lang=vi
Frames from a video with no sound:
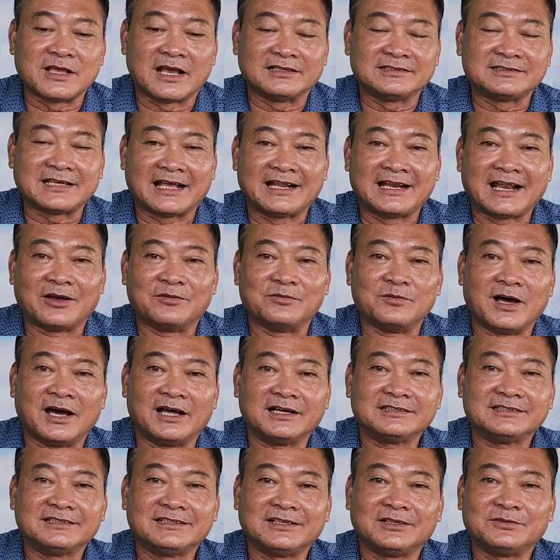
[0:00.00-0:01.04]
vẫn sẵn lòng
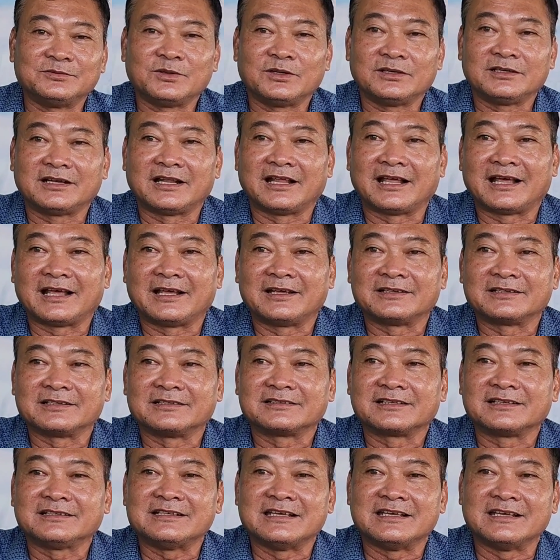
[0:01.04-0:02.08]
hết chứ không có là
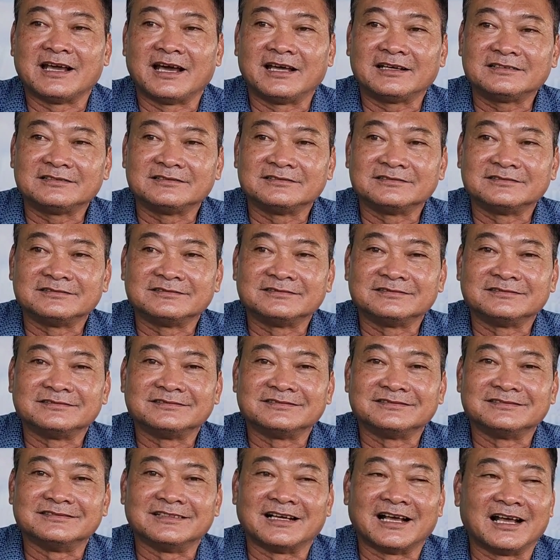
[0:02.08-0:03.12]
cái gì hết dạ
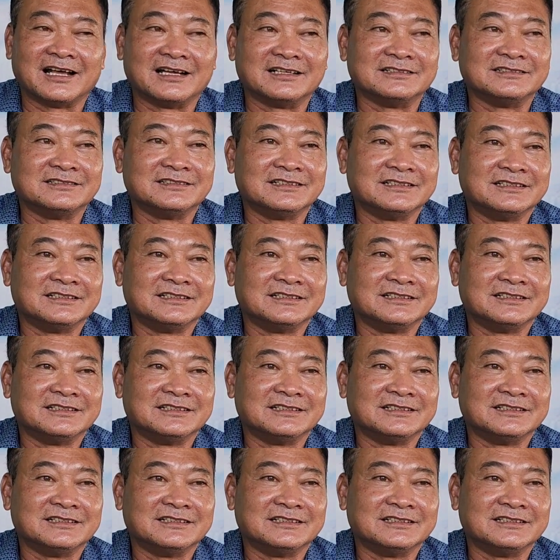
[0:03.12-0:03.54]
yeah. à.